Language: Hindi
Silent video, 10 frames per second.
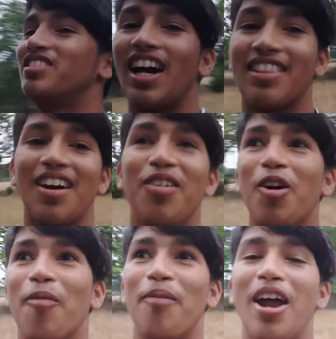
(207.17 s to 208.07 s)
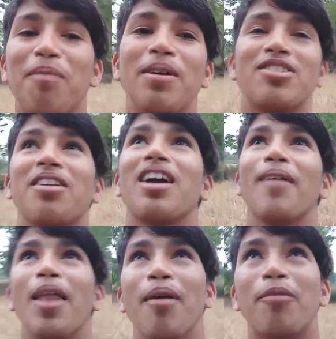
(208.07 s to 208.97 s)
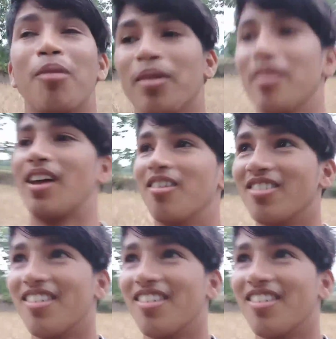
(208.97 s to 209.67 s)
अभी जाता हूँ और पेड़ पे चढ़ने के बाद में आपको मिलता हूँ